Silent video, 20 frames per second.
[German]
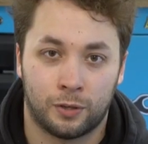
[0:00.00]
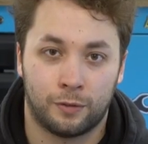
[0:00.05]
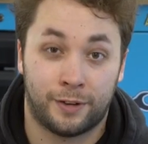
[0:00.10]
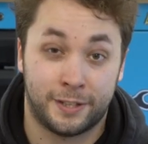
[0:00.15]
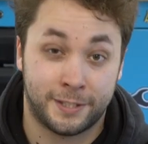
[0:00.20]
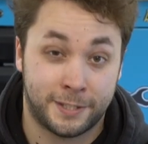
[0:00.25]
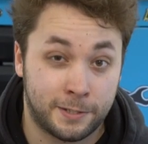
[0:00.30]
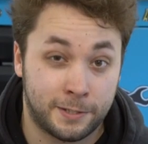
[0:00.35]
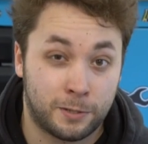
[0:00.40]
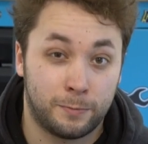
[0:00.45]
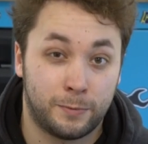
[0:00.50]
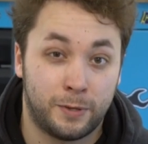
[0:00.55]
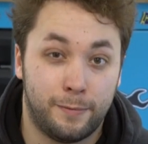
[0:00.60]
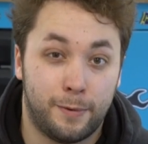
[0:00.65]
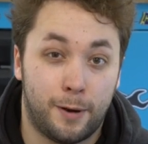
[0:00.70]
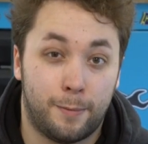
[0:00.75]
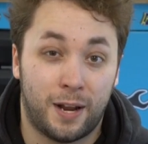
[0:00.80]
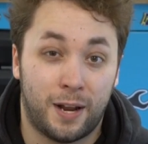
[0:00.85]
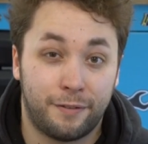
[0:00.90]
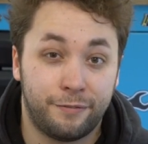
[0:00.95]
Falls ihr zum
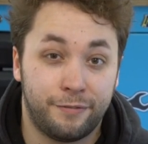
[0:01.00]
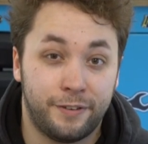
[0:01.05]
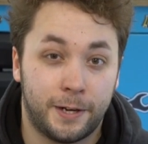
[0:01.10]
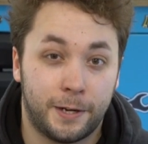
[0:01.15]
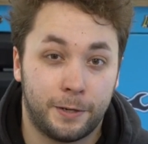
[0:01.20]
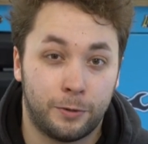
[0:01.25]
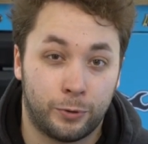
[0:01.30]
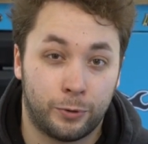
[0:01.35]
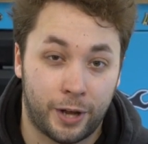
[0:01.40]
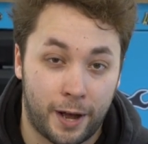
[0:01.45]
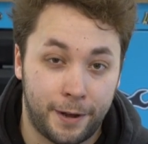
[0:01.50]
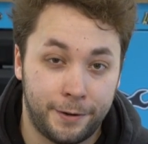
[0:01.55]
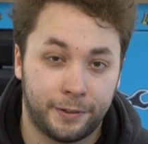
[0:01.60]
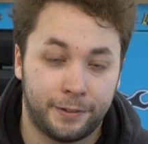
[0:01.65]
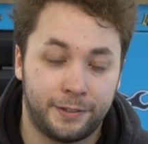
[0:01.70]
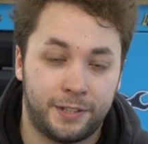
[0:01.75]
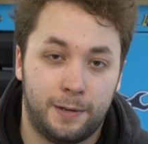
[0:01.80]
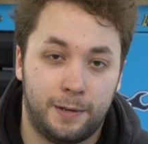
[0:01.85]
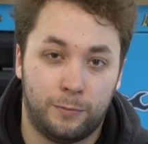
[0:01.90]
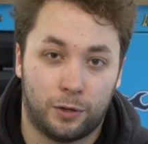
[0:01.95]
Thema Blattfedern oder
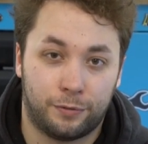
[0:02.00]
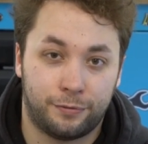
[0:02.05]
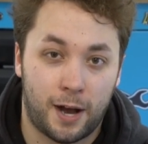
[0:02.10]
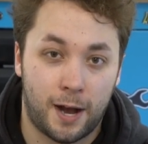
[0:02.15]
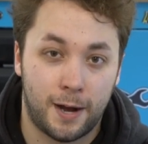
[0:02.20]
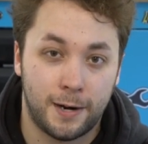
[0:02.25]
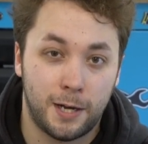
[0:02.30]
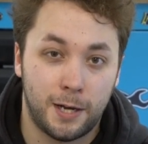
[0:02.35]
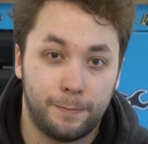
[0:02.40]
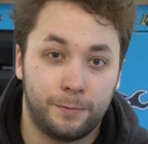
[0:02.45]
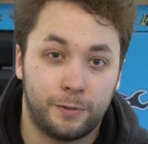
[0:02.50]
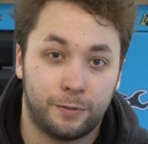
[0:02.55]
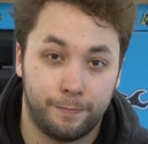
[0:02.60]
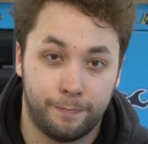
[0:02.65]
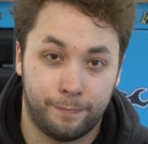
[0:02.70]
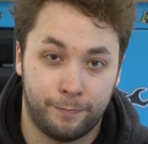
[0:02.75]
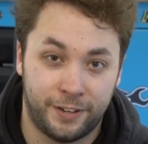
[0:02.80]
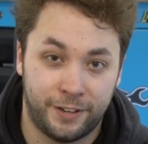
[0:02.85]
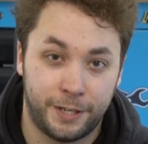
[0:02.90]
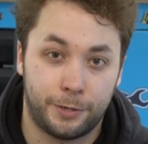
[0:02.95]
anderen Themen noch Fragen habt,
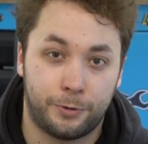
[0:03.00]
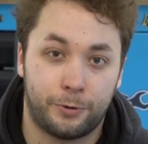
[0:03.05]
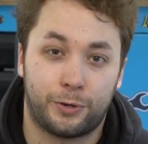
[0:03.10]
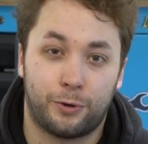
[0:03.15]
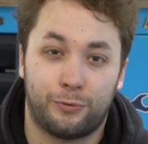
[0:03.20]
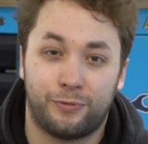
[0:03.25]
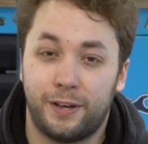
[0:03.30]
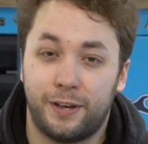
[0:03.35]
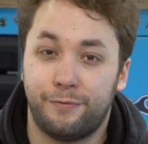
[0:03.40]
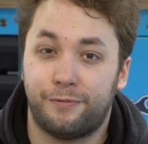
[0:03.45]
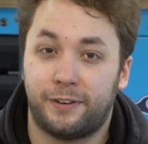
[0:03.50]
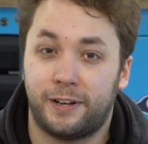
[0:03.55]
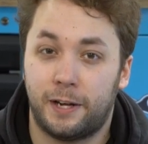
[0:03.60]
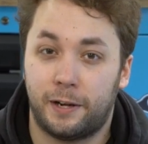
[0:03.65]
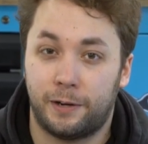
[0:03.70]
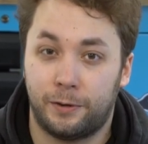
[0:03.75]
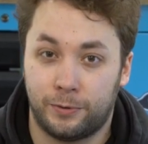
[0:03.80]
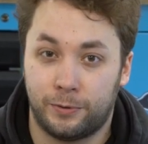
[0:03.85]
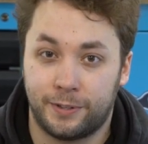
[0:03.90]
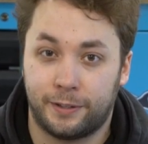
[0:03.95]
wendet euch auf jeden Fall
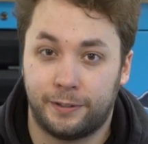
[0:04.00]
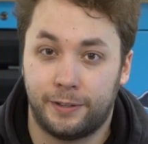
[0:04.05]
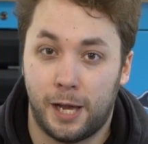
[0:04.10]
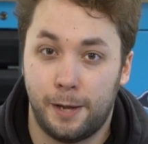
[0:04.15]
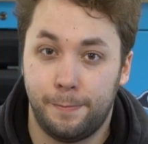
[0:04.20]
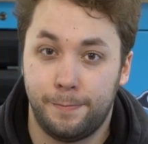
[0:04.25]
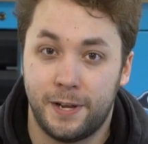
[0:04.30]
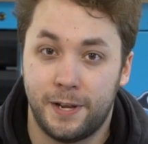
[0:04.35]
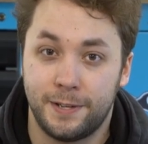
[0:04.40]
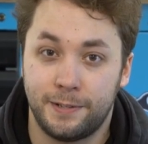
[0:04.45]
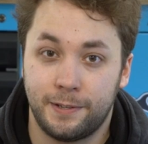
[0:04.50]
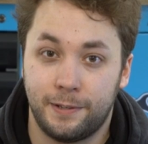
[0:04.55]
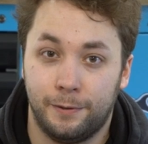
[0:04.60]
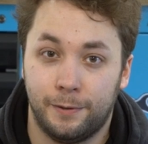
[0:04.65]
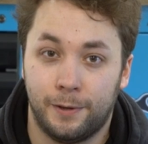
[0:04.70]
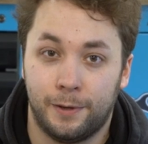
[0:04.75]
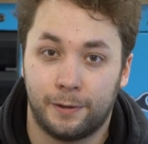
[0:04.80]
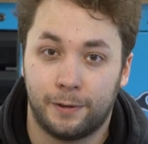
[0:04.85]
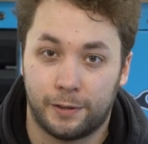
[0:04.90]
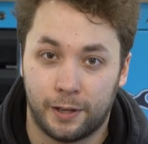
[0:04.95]
an unseren Helpdesk.
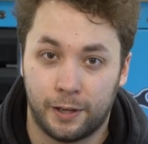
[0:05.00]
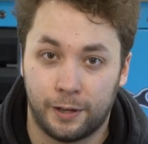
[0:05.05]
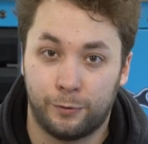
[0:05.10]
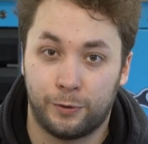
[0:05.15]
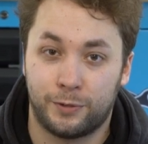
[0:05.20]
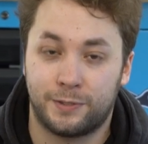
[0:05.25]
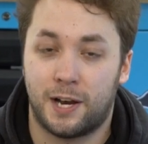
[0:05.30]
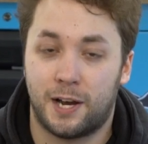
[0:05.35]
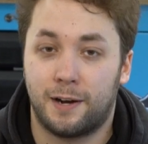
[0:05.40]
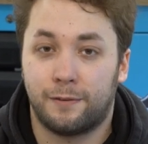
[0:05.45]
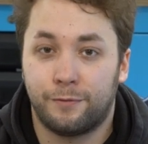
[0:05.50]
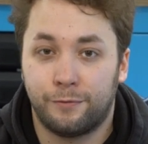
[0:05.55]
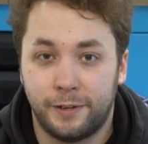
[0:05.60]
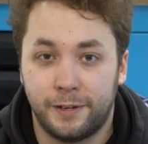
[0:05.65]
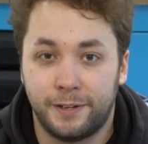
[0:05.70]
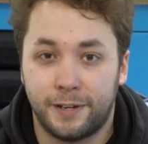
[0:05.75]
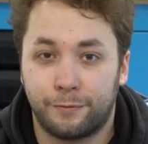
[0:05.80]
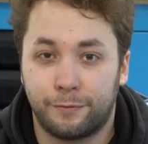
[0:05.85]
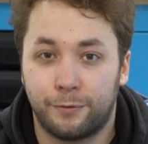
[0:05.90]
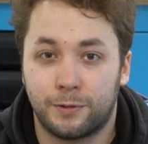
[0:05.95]
Ich würde sagen,
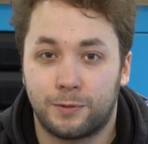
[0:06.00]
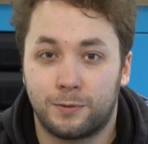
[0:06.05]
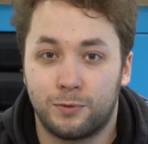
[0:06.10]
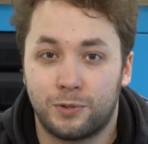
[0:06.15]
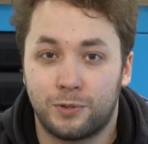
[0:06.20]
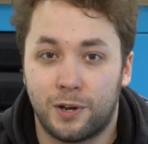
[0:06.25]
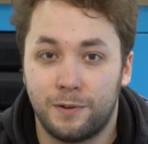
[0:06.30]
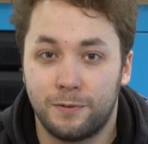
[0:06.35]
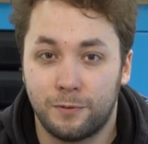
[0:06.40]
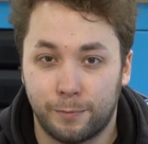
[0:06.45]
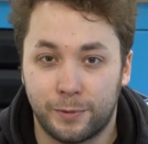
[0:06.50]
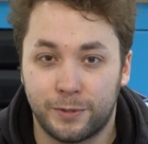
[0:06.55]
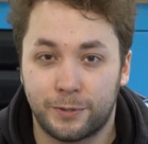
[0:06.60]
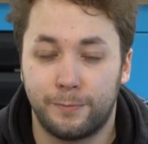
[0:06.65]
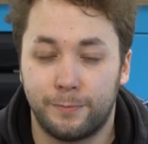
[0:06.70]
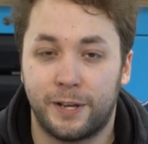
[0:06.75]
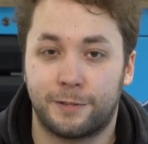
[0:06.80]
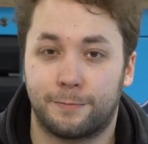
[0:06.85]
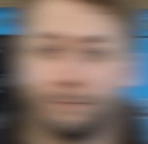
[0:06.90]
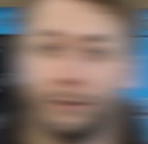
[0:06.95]
vielen Dank fürs Zuschauen und bis
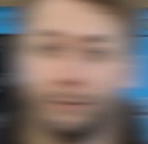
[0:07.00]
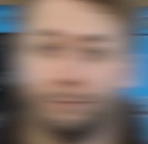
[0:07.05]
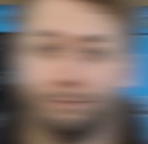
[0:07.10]
zum nächsten Mal.